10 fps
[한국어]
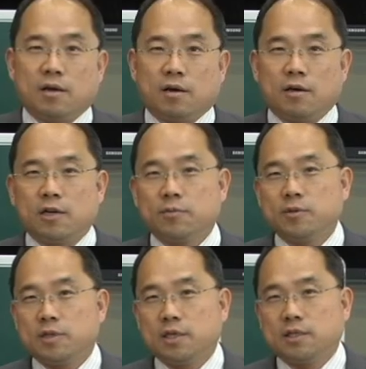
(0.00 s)
어,
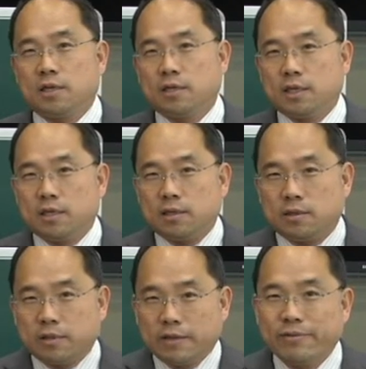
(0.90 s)
여러분들이 이제
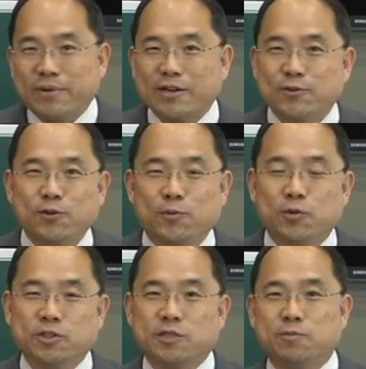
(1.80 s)
이 TV 방송을
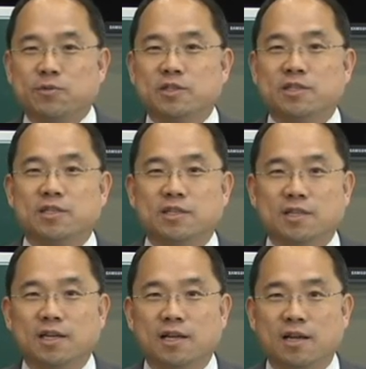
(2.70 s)
보시는
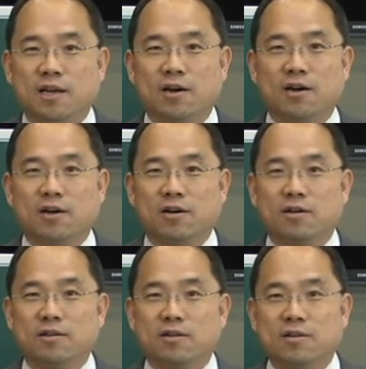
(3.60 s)
분들은
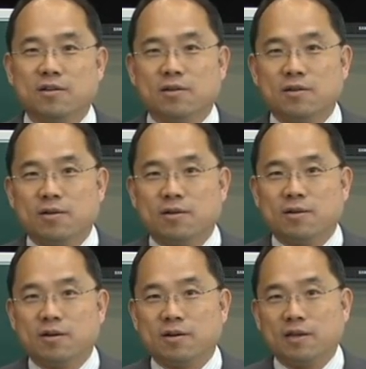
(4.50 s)
어,
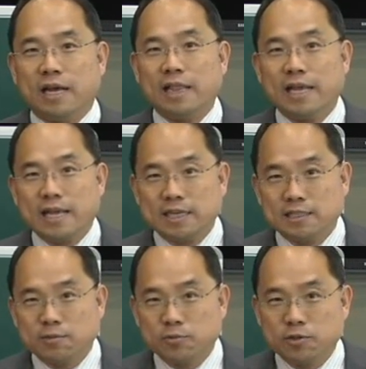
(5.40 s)
어, LA에
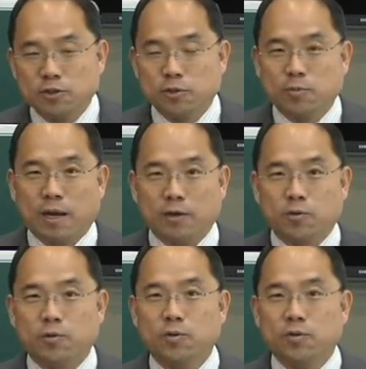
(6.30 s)
계시는 분들도
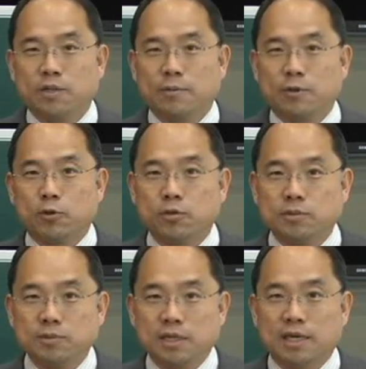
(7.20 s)
많고 그 다음에
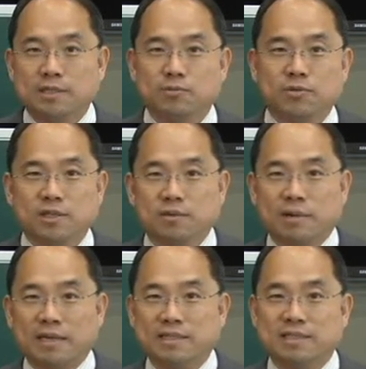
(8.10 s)
도심지에 계신 분들이
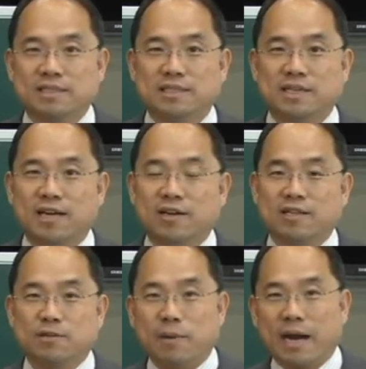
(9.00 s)
많이 있으시잖아요.
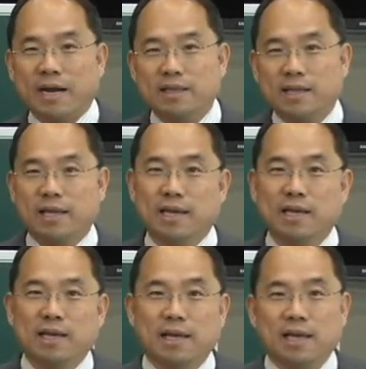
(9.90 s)
그래서
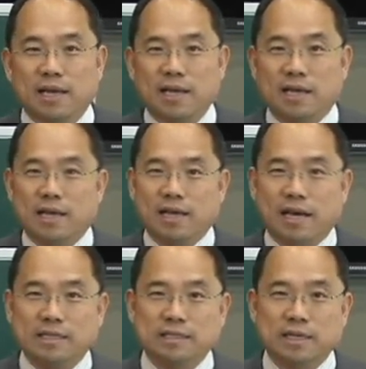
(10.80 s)
바깥에 에,
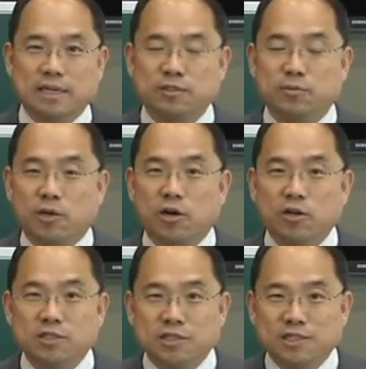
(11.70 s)
가시기가 좀
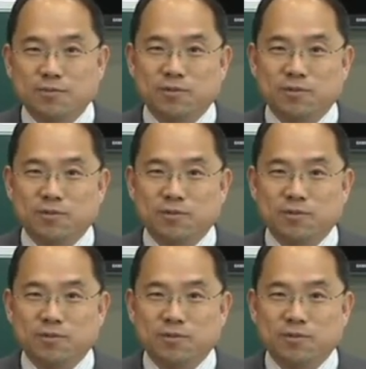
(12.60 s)
꺼려지시는